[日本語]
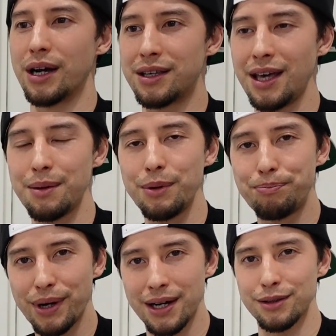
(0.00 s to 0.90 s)
が
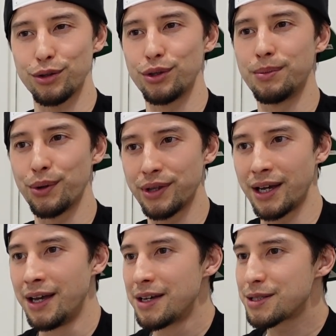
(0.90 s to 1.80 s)
ゲームプランというもので、